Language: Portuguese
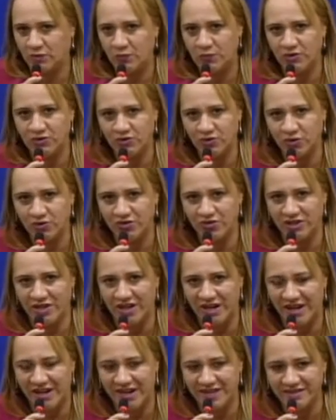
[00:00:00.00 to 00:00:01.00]
ao pessoal de
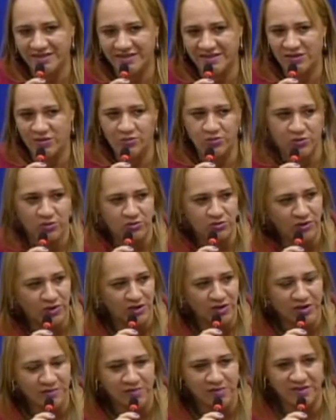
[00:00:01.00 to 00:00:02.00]
casa, ao
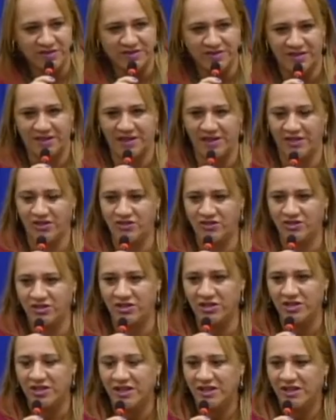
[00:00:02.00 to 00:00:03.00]
público aqui
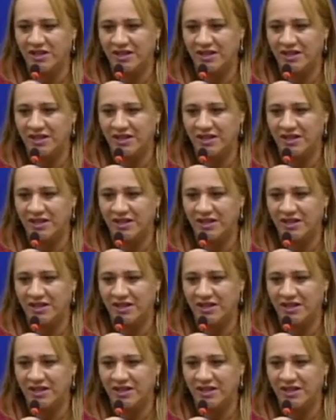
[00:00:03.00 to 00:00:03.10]
presente.